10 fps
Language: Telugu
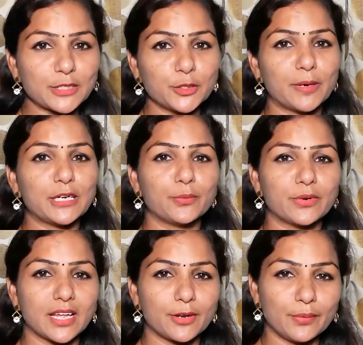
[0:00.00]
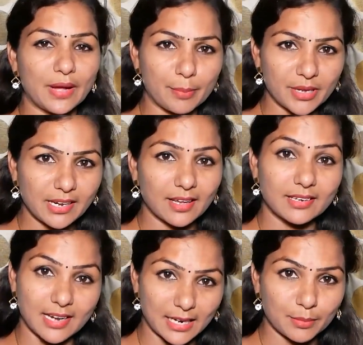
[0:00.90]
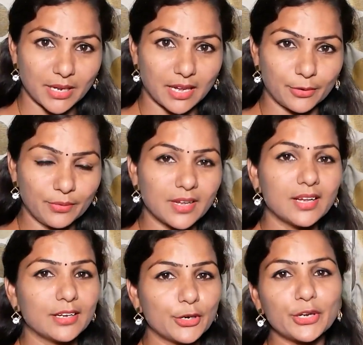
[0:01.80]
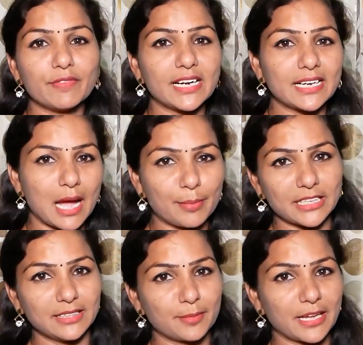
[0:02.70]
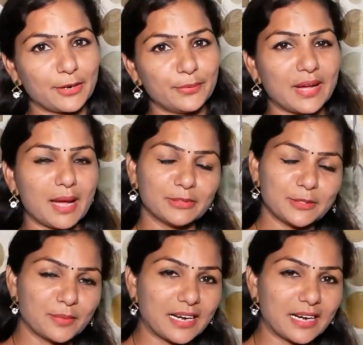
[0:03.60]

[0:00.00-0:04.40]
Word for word: మనతో పాటు ఉన్నారు అమర్ గారి నానమ్మ గారు గుడివాడ రామరత్నం గారు ఆమెతో